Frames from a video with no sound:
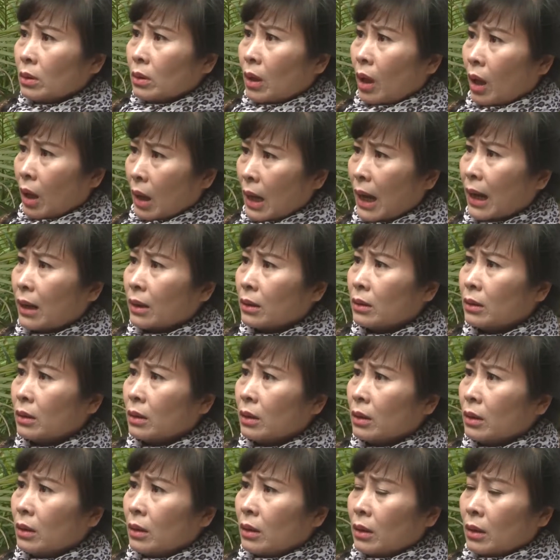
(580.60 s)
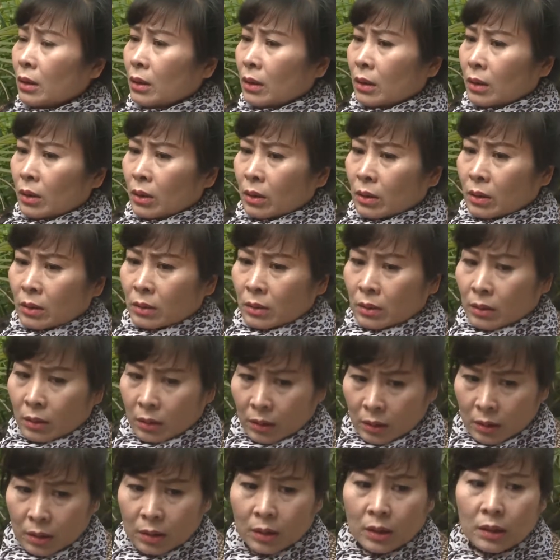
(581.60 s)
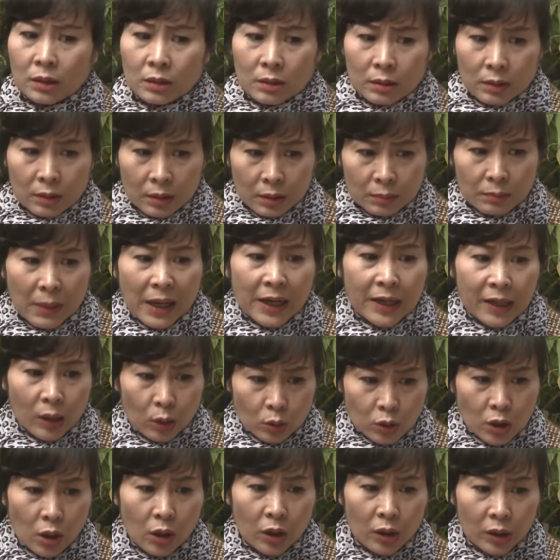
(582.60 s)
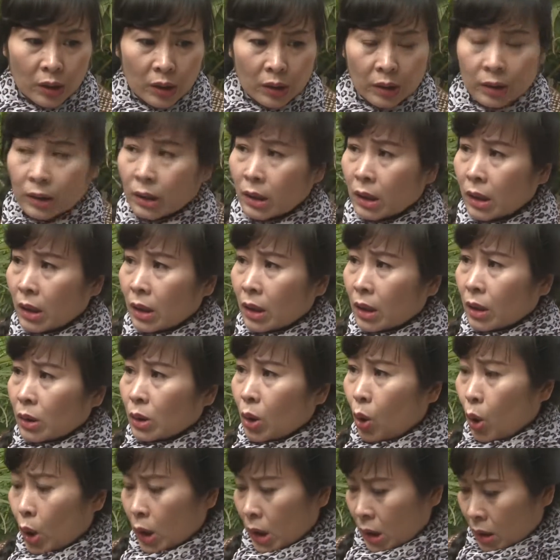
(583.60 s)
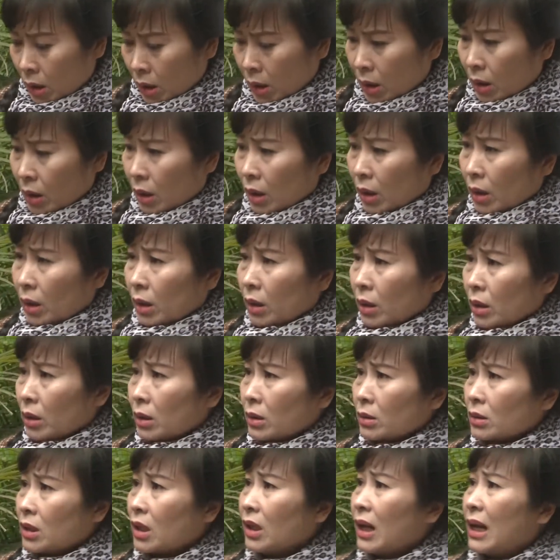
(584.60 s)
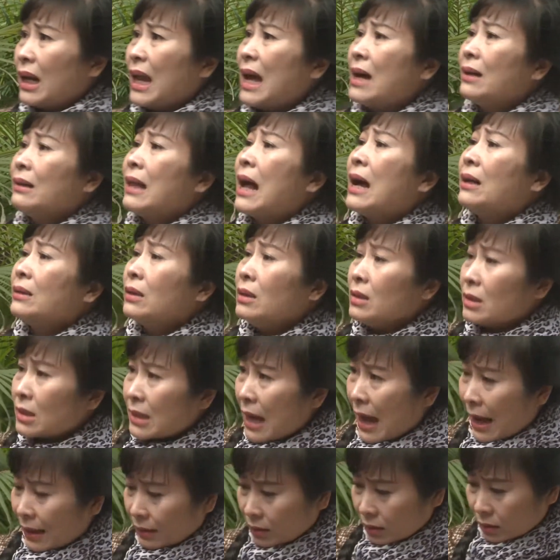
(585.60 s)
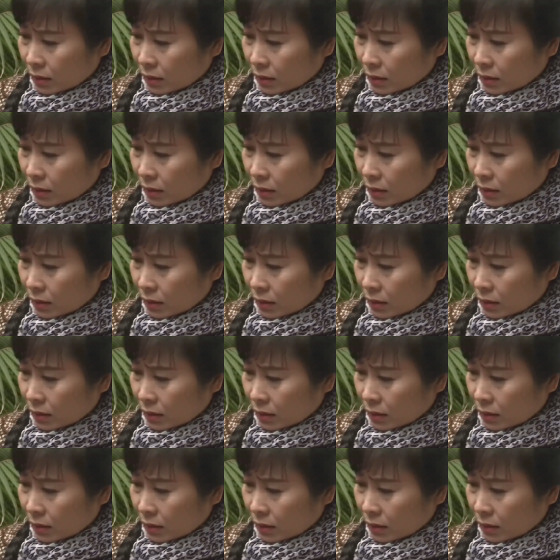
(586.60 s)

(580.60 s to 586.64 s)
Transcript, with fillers: thế à ừ, bà hiểu rồi thôi chắc là lang thang từ sáng